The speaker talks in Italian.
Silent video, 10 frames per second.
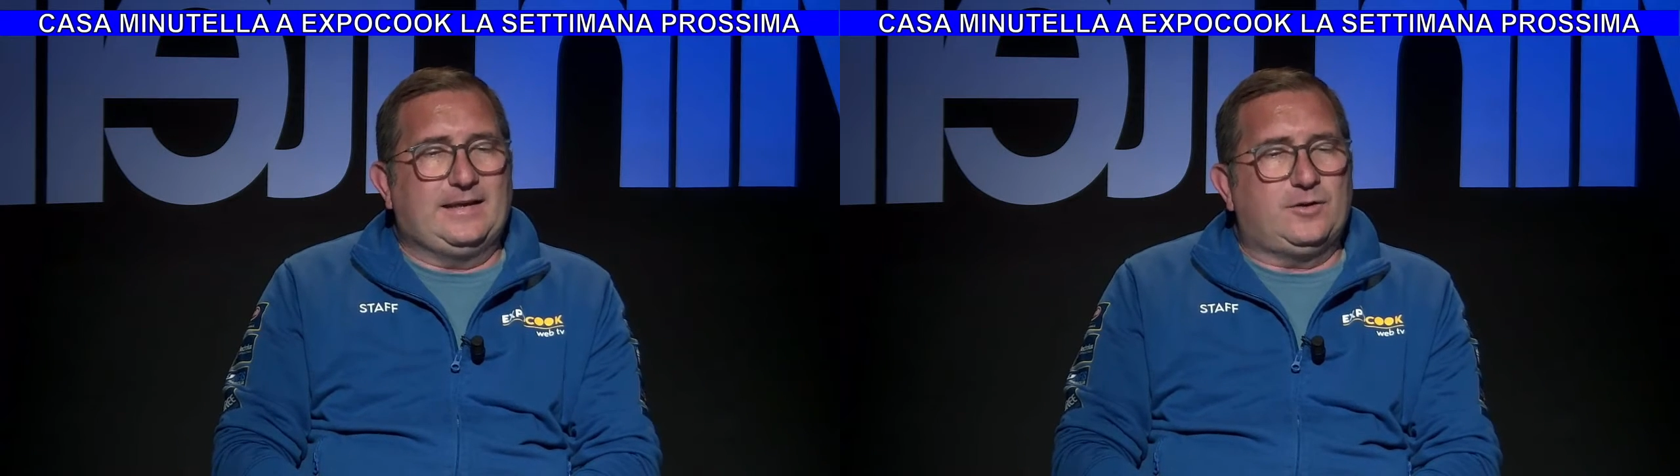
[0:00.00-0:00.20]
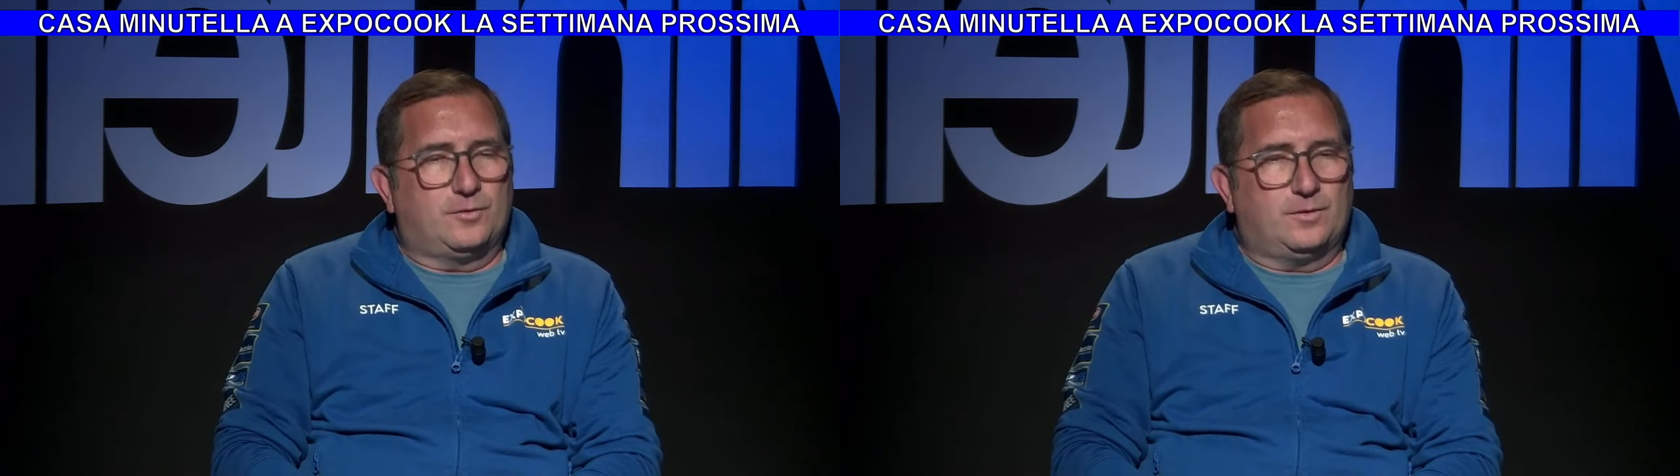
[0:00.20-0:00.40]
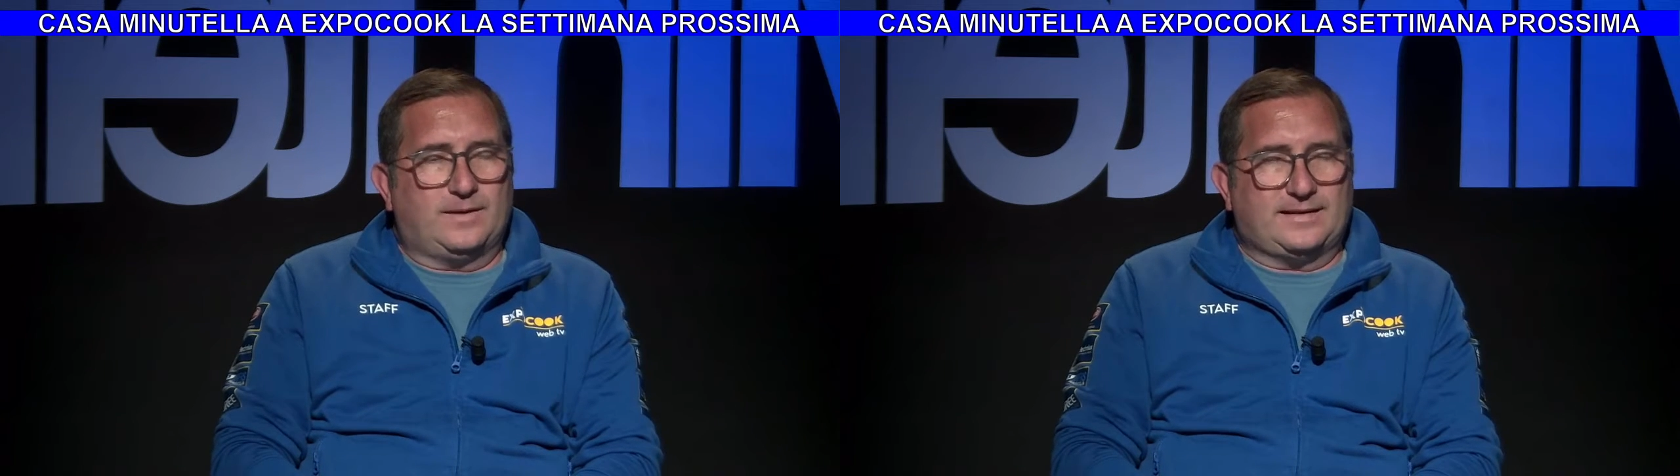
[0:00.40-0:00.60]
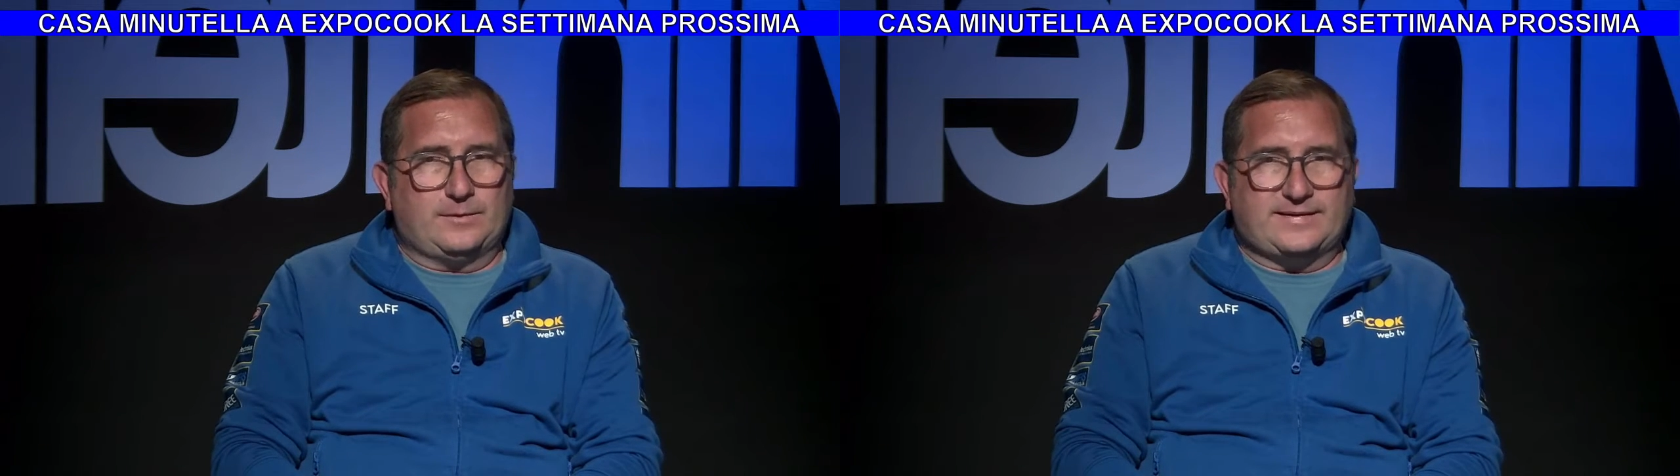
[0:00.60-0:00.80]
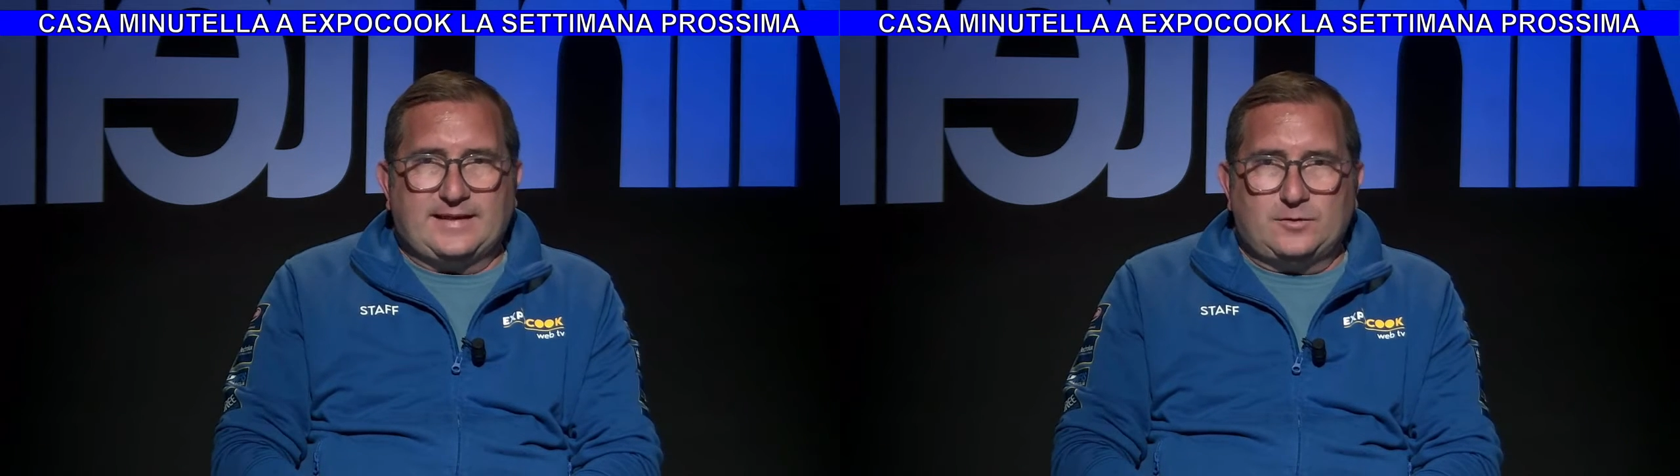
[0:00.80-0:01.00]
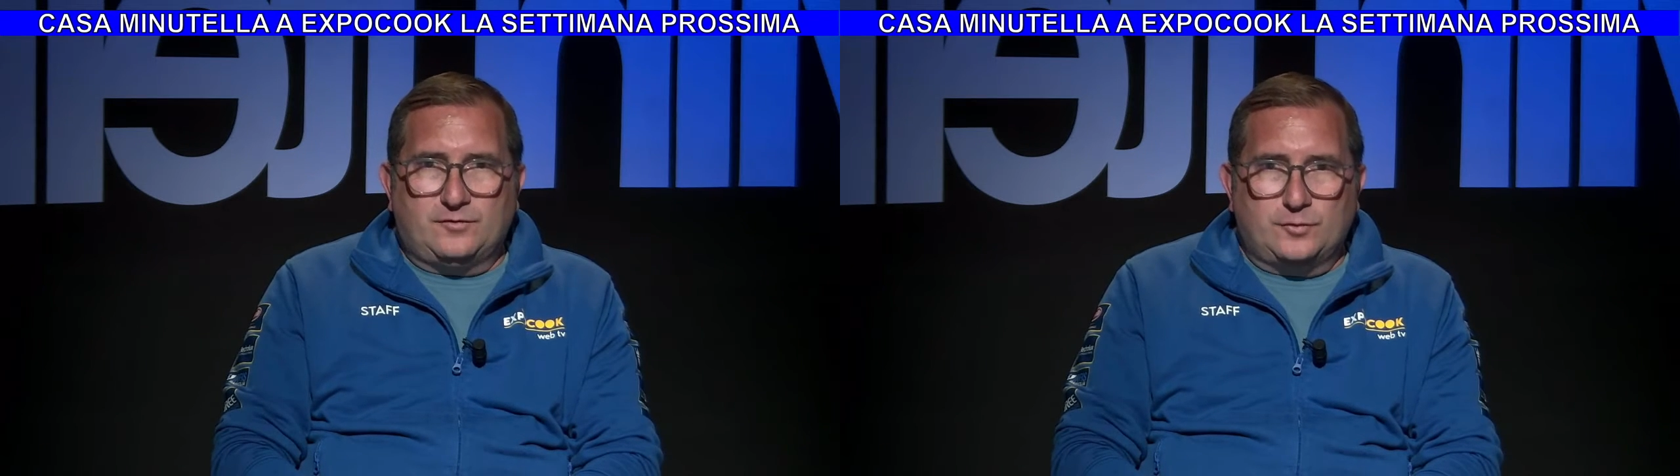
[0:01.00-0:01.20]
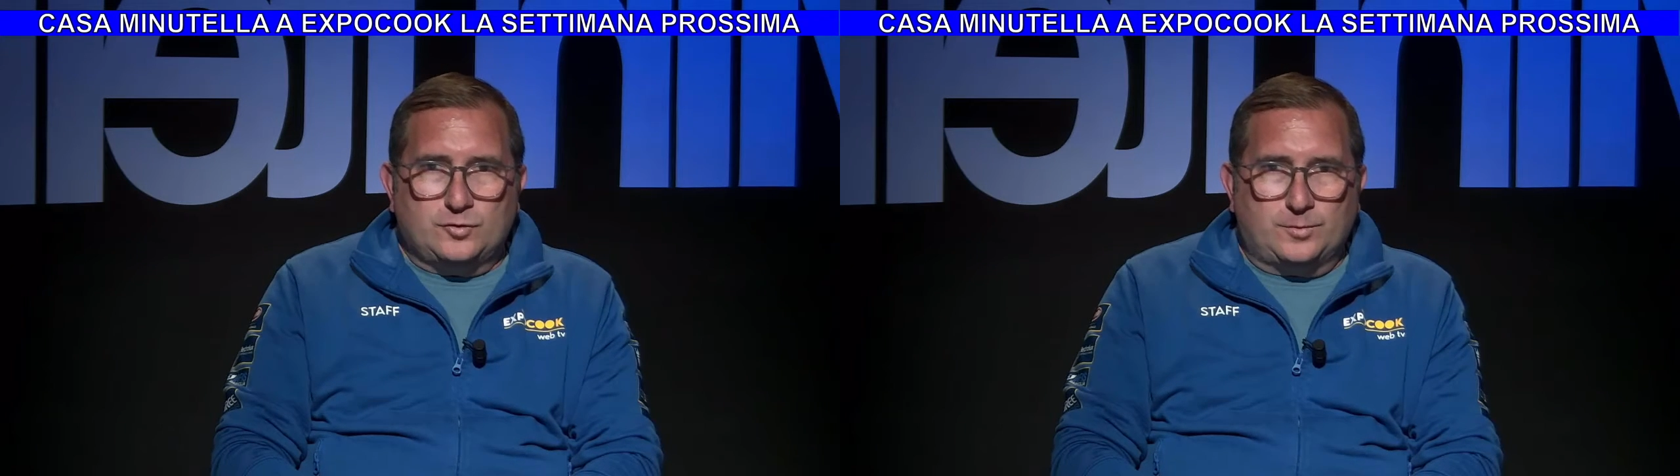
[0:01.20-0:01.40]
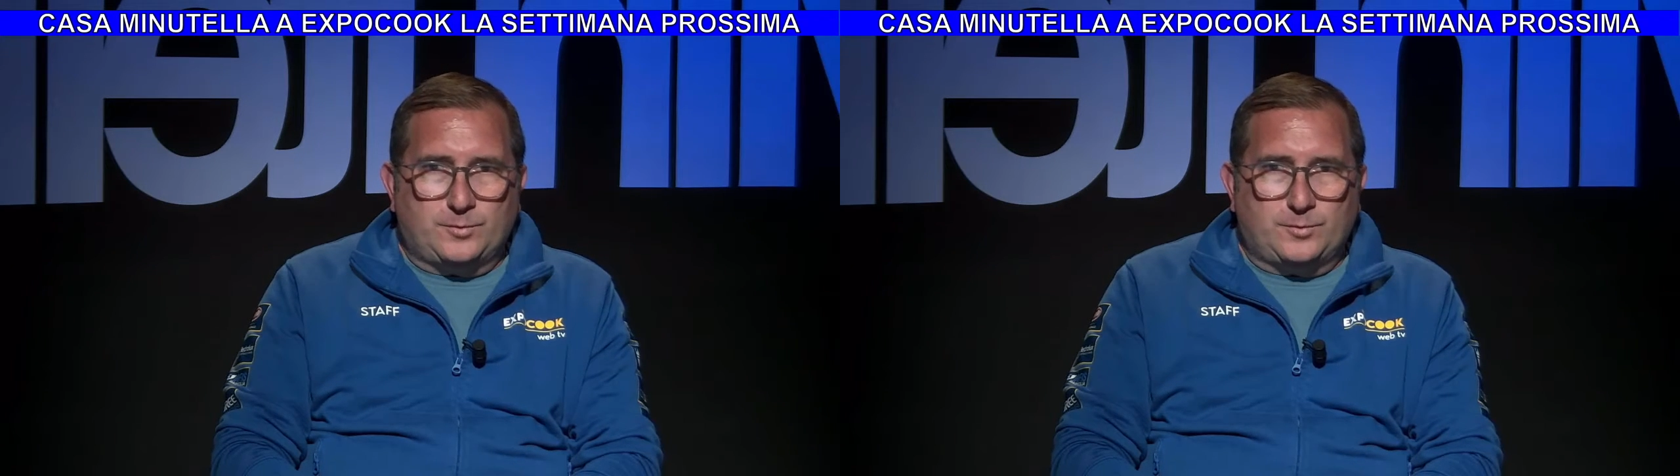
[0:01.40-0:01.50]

io guarda quest'anno ho voluto